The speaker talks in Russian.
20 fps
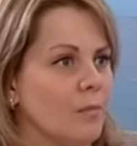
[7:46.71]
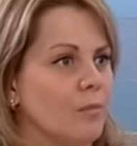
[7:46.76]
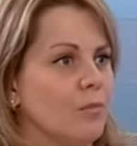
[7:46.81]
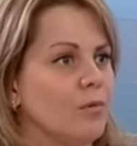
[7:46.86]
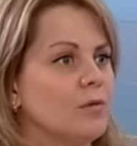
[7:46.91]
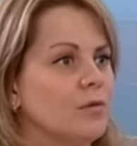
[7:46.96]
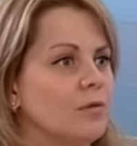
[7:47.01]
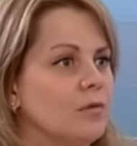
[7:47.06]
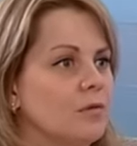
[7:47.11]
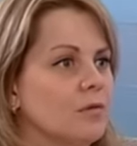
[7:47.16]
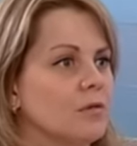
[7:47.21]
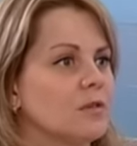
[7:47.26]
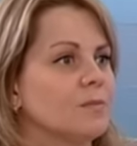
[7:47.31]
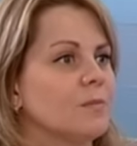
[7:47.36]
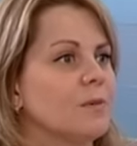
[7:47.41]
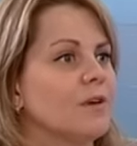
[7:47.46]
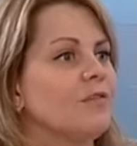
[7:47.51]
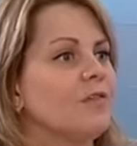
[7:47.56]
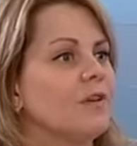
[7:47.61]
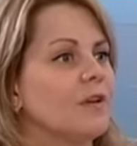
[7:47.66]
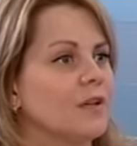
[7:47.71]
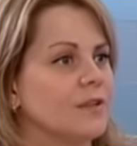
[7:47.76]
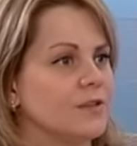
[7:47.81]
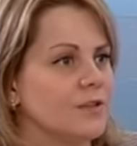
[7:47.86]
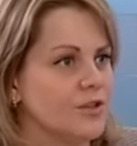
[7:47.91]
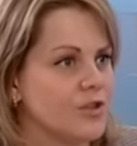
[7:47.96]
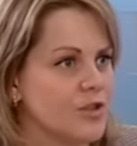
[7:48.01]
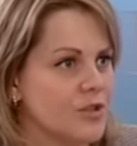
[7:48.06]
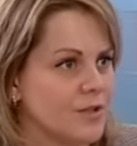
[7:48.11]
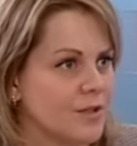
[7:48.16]
будь то с
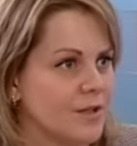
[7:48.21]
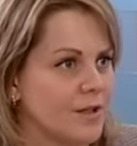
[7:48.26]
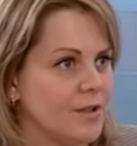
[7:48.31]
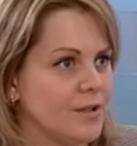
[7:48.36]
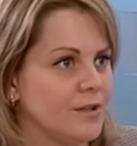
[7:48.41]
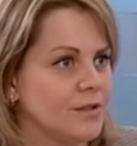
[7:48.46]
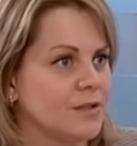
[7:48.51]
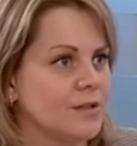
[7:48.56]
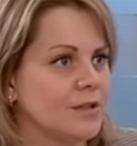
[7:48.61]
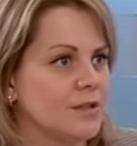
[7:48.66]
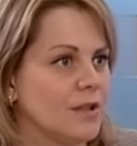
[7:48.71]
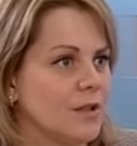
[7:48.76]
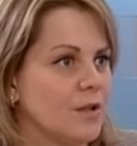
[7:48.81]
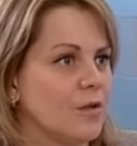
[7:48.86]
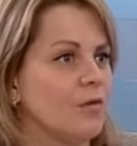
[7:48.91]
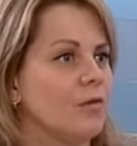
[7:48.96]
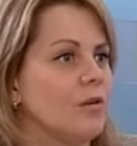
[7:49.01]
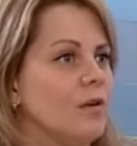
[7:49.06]
профилактической целью,